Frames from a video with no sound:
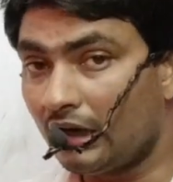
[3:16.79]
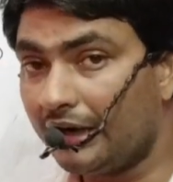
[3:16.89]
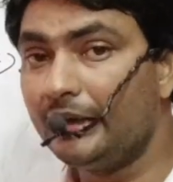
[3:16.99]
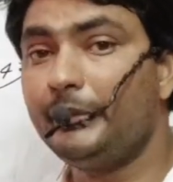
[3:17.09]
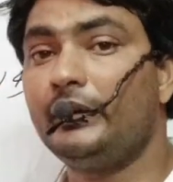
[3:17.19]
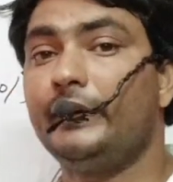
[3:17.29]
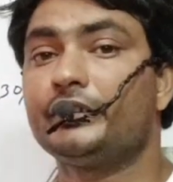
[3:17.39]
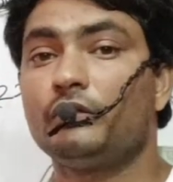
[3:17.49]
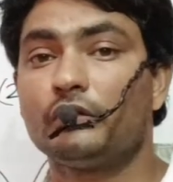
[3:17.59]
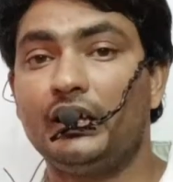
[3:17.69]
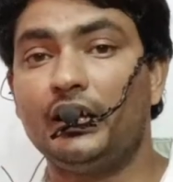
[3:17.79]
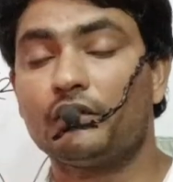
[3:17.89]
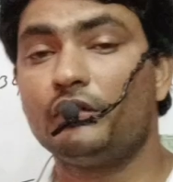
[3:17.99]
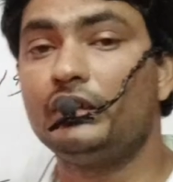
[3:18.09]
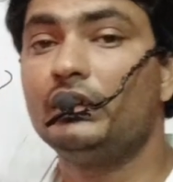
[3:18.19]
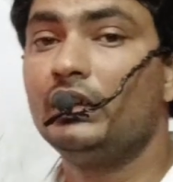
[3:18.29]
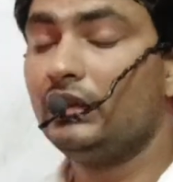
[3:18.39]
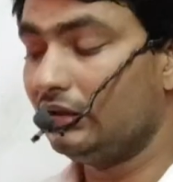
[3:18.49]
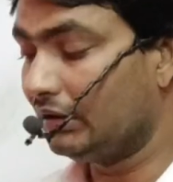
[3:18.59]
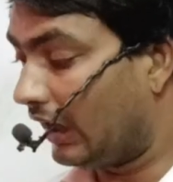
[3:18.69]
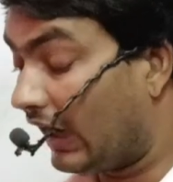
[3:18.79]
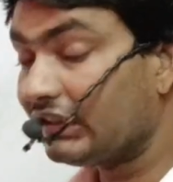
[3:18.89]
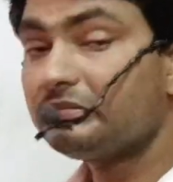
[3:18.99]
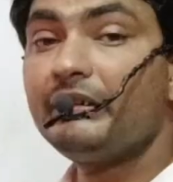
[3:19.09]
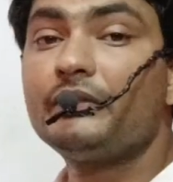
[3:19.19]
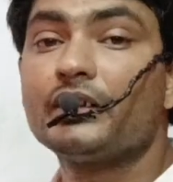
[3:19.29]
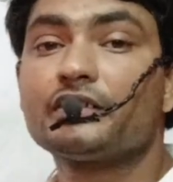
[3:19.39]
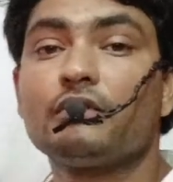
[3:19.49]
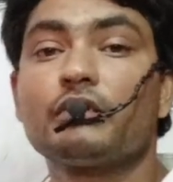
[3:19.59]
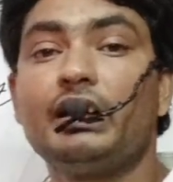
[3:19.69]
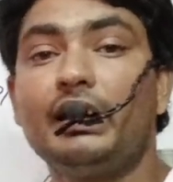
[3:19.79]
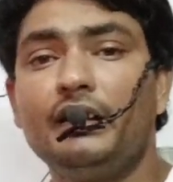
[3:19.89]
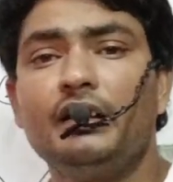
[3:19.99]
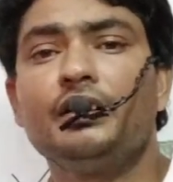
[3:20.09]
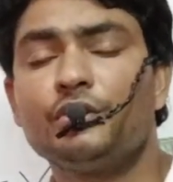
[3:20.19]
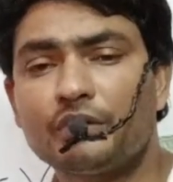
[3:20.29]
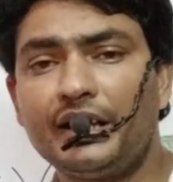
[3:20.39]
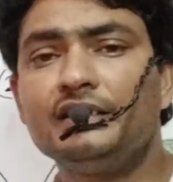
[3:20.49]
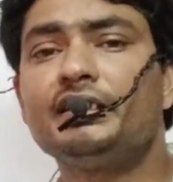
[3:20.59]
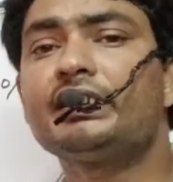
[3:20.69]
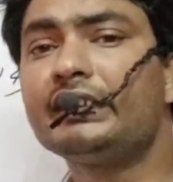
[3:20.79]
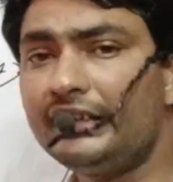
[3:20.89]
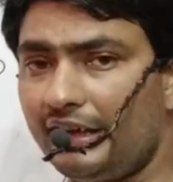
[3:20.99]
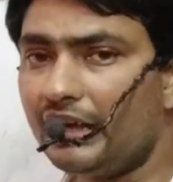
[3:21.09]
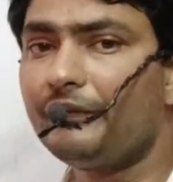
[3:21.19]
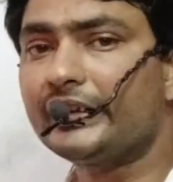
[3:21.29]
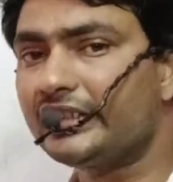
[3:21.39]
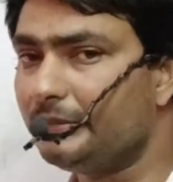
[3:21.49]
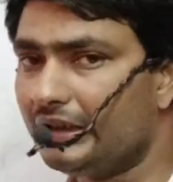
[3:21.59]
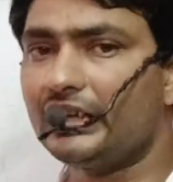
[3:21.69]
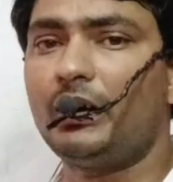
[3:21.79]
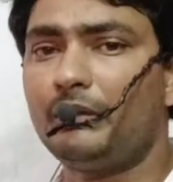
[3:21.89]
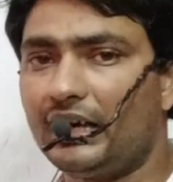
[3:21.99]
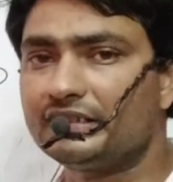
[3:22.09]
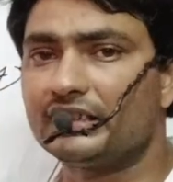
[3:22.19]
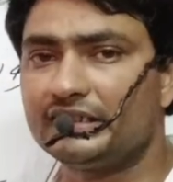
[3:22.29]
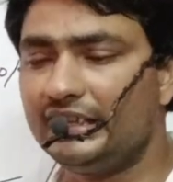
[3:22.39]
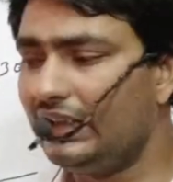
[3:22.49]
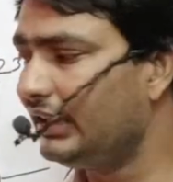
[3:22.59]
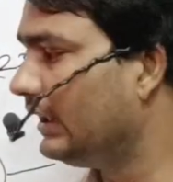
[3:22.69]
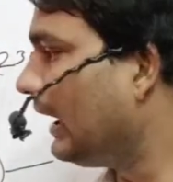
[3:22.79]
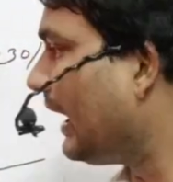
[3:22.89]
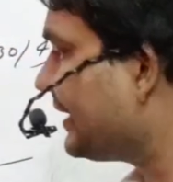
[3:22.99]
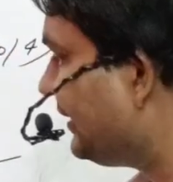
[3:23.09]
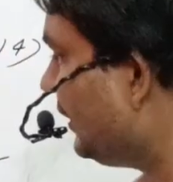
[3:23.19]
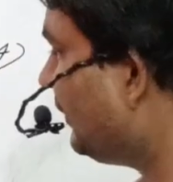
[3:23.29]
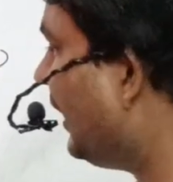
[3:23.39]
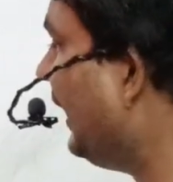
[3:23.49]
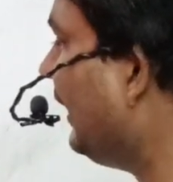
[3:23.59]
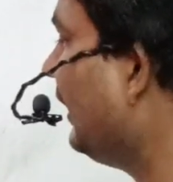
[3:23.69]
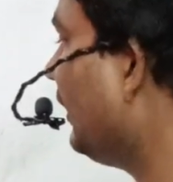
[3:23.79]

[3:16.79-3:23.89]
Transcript: हड्डी में इन्फेक्शन हो गया है कोई आँत में इन्फेक्शन हो गया है तो कई तरीके की ये इन्फेक्शन में काम आ सकती है अच्छी दुआ है